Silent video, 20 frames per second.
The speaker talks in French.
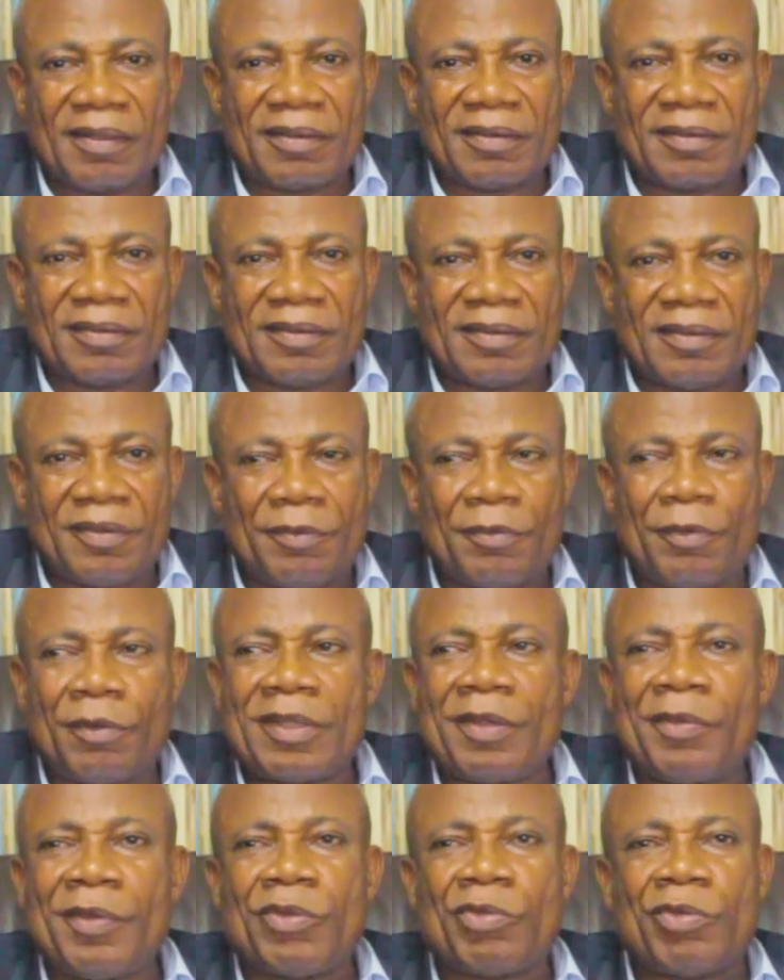l'Est.
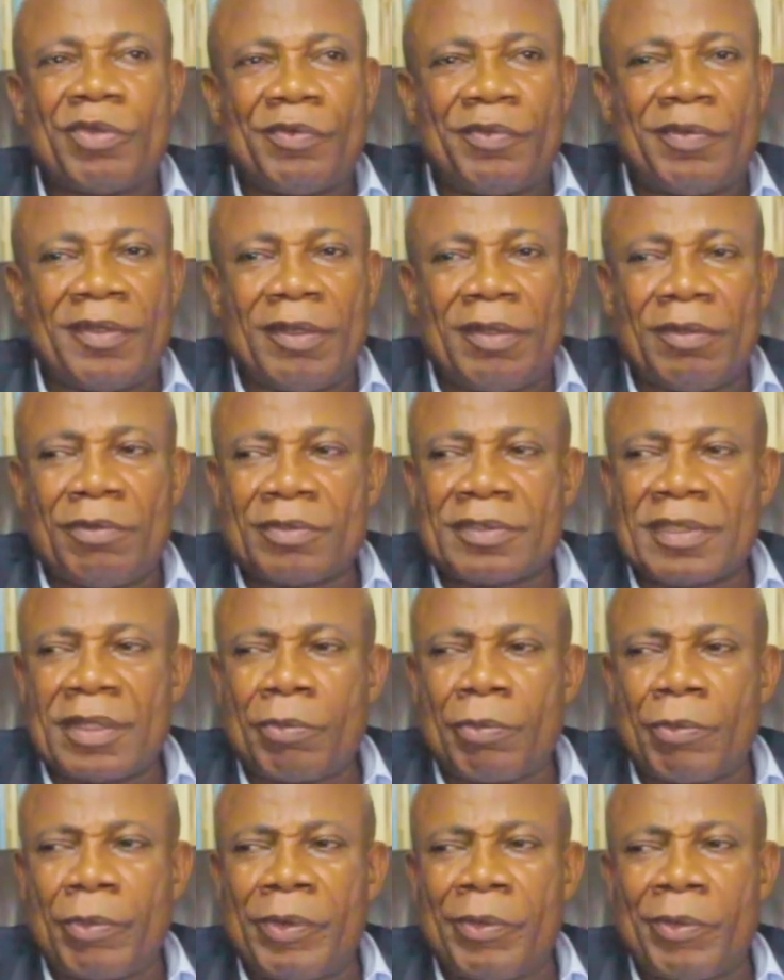Vous avez suivi.
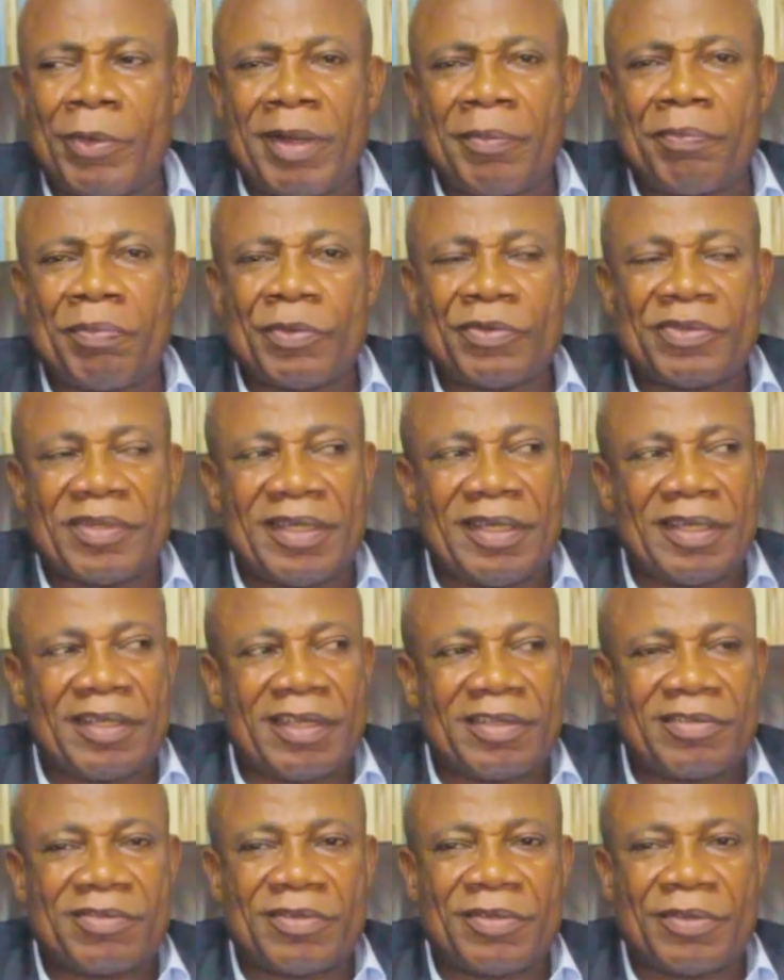Nous a posé une
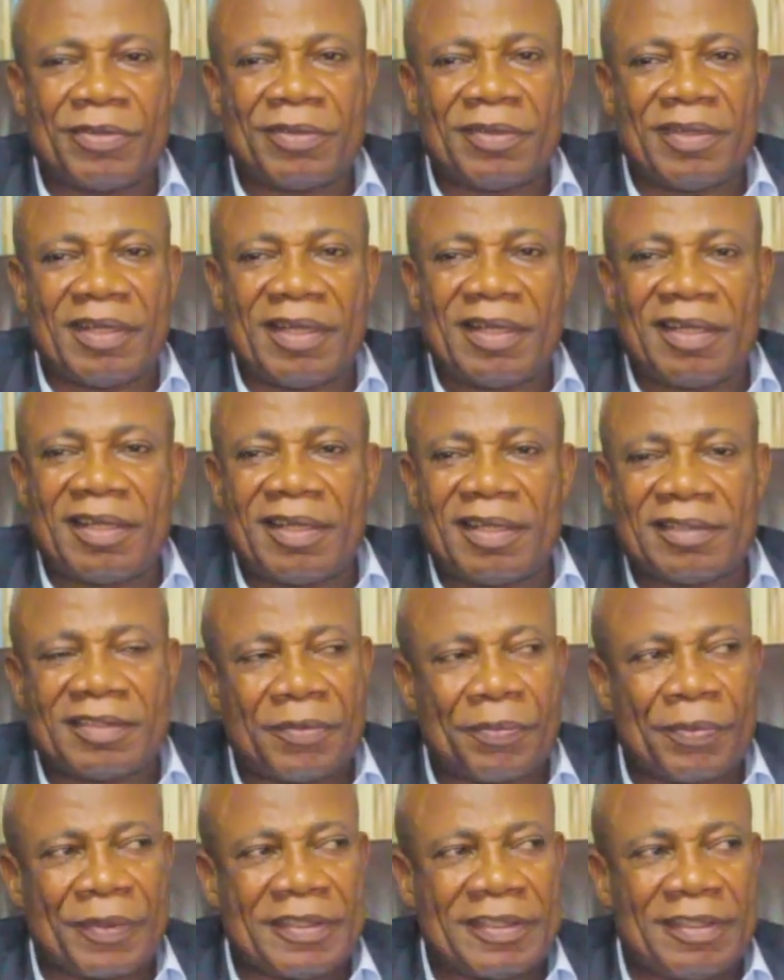question à, à,
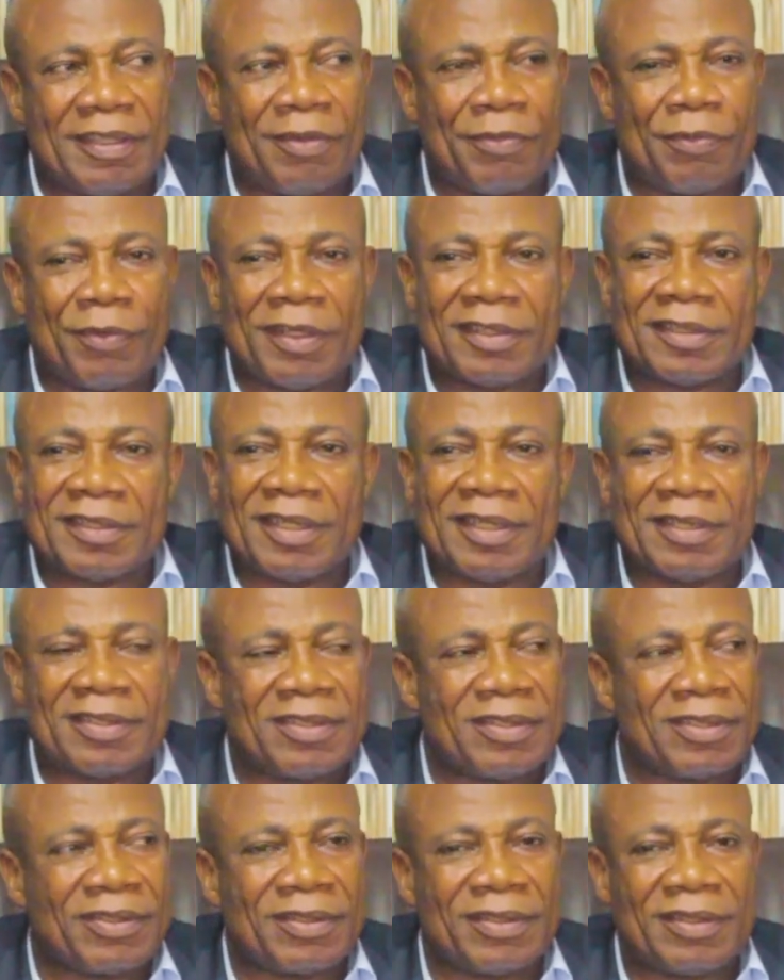ces présidents français
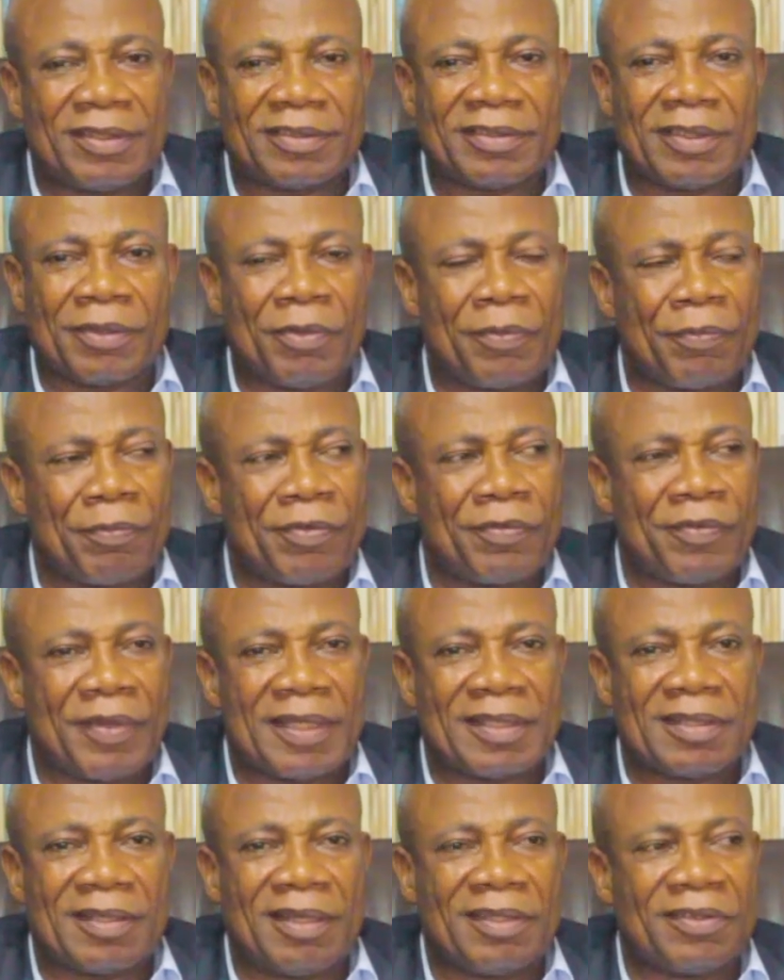sur euh, ce qu'on
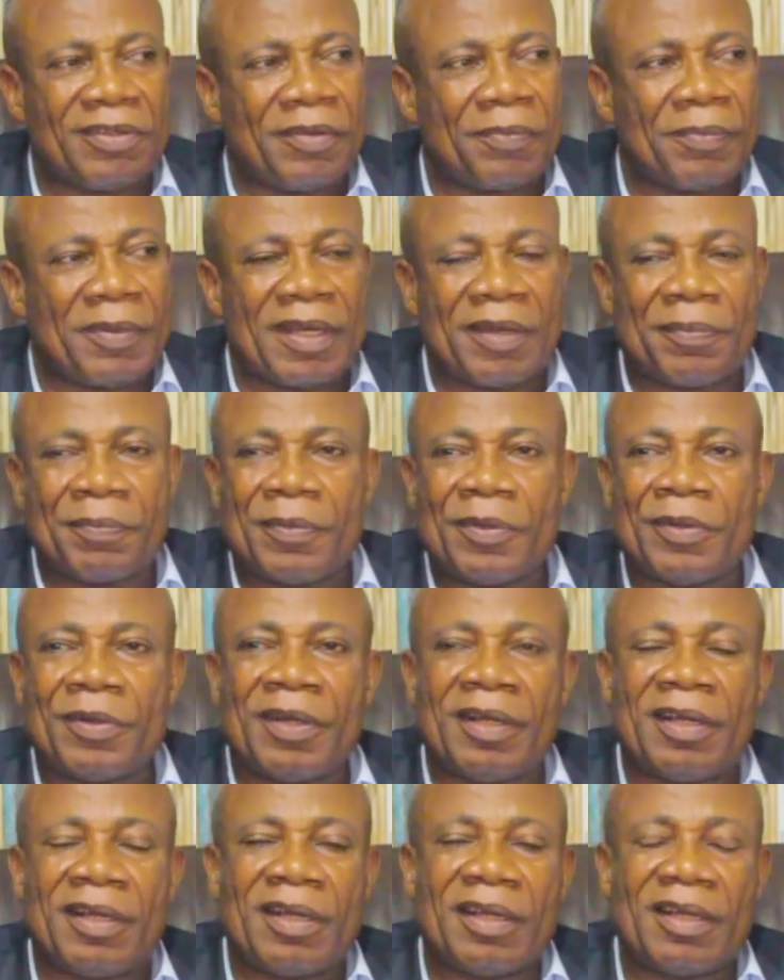pouvait attendre par
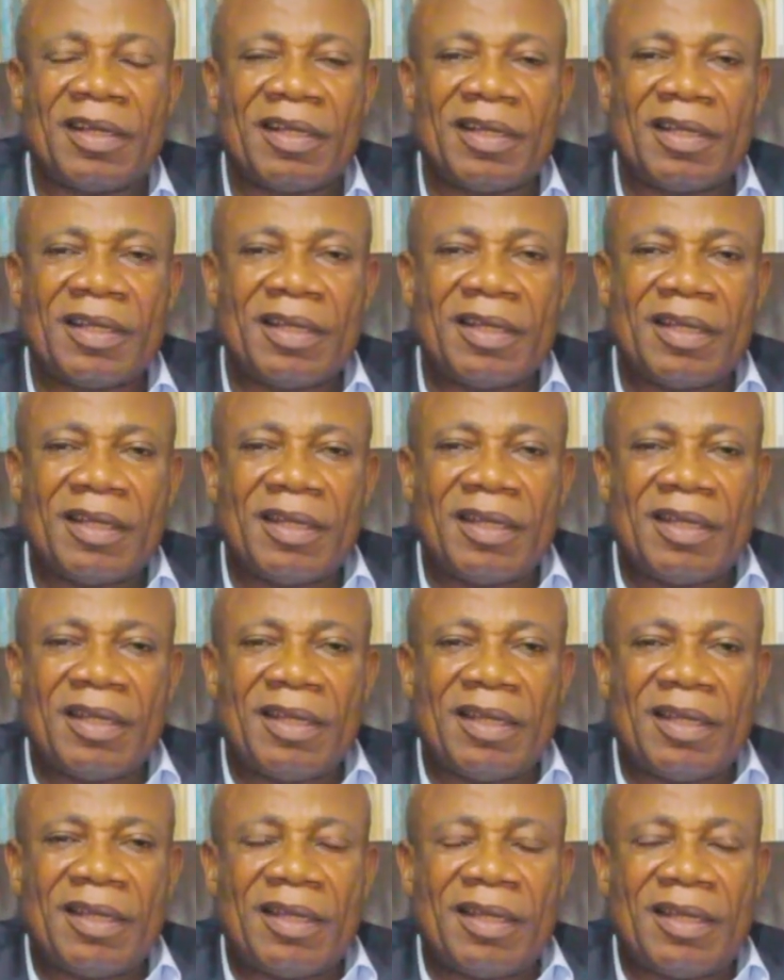rapport
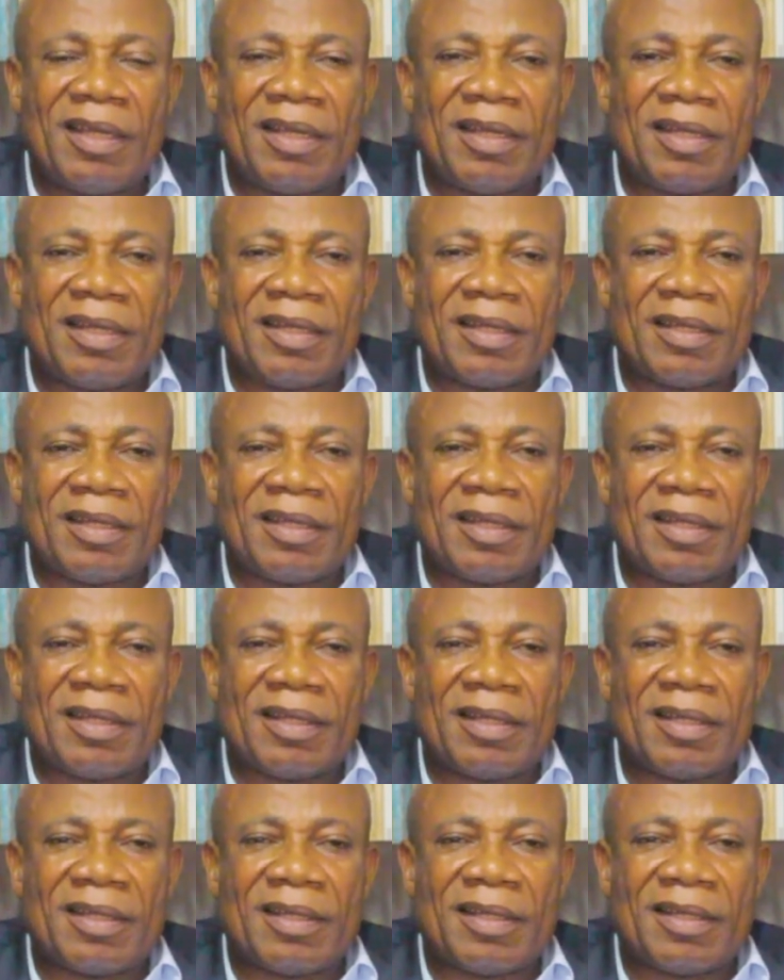à,
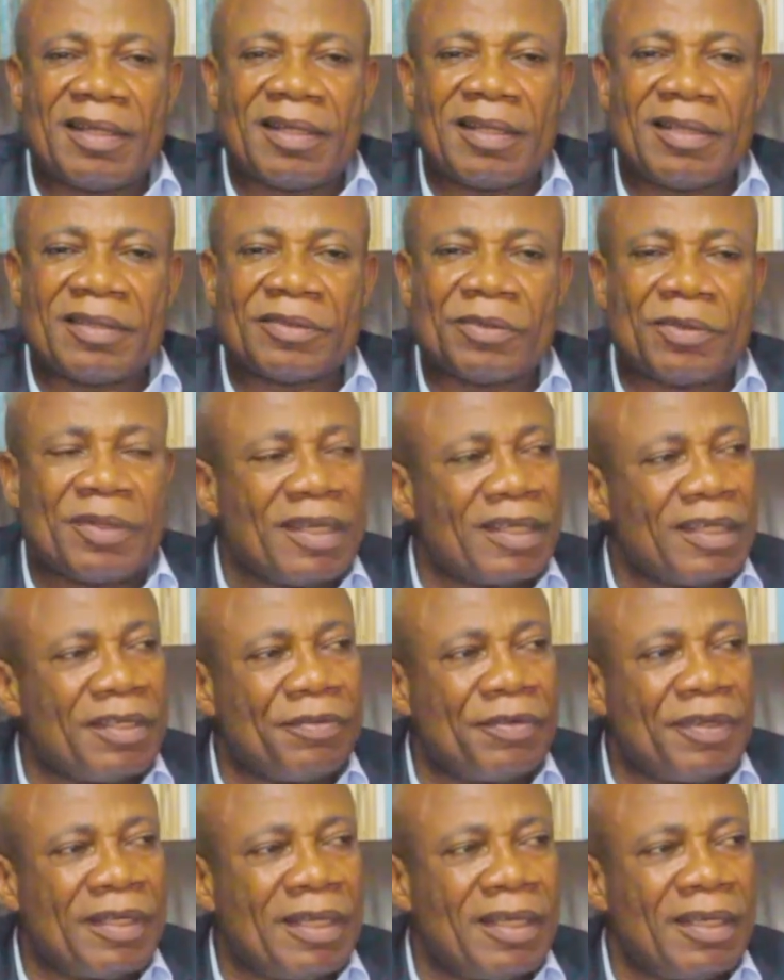euh, son
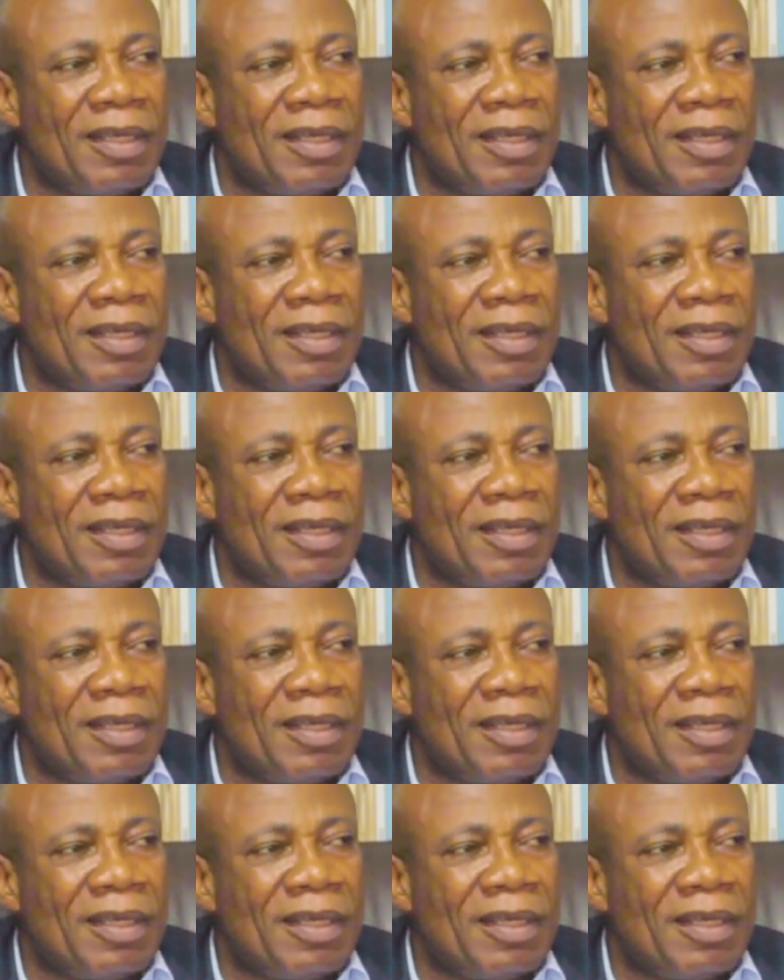arrivée